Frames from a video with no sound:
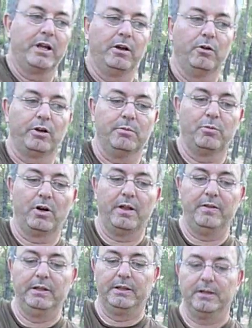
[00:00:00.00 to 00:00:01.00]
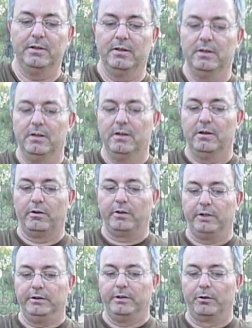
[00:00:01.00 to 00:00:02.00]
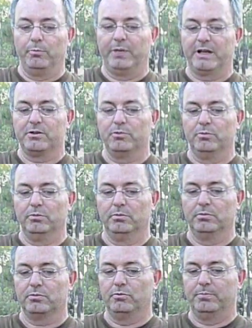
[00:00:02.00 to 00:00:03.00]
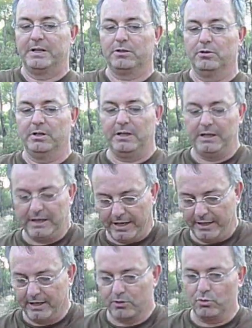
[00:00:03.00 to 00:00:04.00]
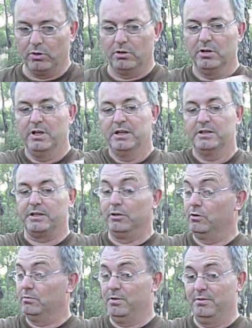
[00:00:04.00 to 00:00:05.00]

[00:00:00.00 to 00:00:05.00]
que corre por la cinta interrumpe aquí su, paso y caería al suelo. Si no,